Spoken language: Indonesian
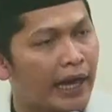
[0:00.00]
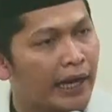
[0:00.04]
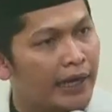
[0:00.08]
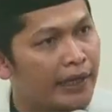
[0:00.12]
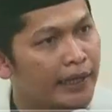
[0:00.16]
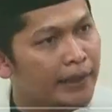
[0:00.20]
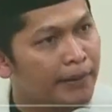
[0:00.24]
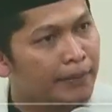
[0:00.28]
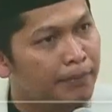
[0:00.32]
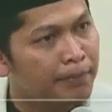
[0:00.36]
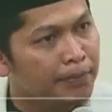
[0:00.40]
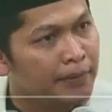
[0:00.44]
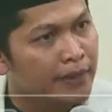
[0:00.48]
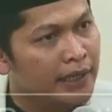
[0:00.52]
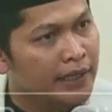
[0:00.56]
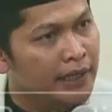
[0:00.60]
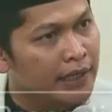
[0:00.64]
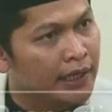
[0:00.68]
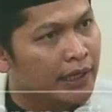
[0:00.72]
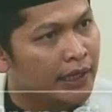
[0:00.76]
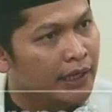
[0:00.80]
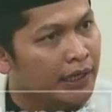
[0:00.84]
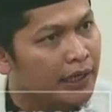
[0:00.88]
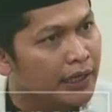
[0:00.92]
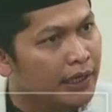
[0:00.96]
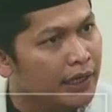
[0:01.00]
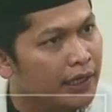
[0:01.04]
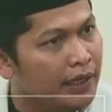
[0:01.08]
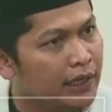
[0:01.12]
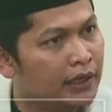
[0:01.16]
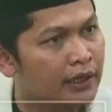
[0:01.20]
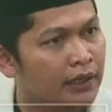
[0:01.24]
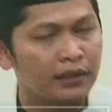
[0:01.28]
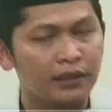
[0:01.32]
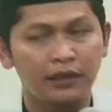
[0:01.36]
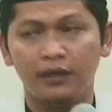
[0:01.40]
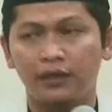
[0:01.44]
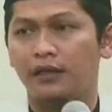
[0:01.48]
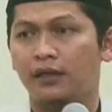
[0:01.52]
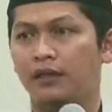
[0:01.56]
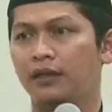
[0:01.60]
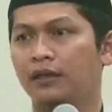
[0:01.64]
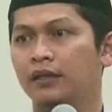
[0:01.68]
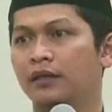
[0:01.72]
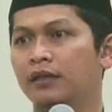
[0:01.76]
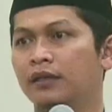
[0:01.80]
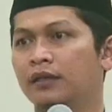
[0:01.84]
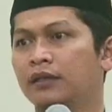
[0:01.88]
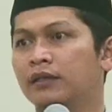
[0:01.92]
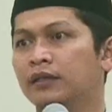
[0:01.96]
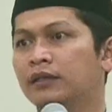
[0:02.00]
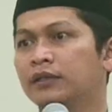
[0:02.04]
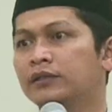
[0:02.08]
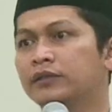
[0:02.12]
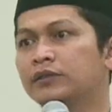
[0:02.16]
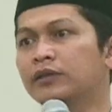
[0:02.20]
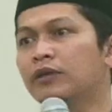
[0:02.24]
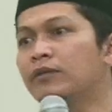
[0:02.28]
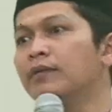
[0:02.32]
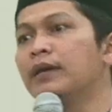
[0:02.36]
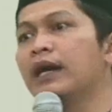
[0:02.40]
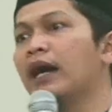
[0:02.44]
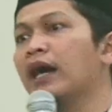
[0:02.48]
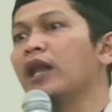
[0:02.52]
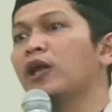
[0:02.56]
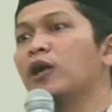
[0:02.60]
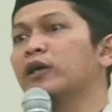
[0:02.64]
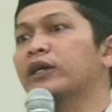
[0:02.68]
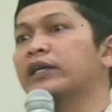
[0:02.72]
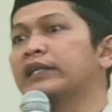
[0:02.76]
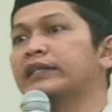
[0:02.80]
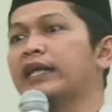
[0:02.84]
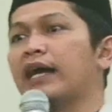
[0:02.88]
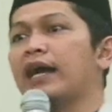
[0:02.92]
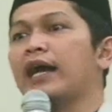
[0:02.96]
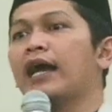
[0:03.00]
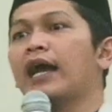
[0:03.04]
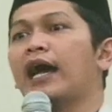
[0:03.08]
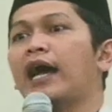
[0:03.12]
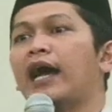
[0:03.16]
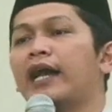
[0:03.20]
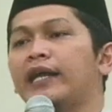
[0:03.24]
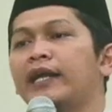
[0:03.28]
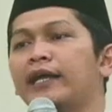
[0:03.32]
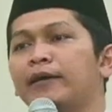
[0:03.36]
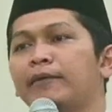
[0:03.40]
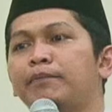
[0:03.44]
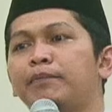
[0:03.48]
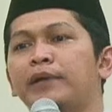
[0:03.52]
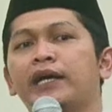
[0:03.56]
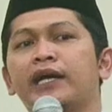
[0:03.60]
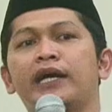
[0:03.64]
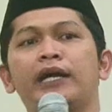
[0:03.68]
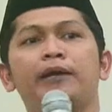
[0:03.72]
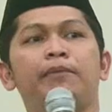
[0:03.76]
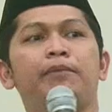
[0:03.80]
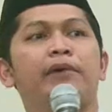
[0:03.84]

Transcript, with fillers: ada bekal coba kalau kita nggak ada bekal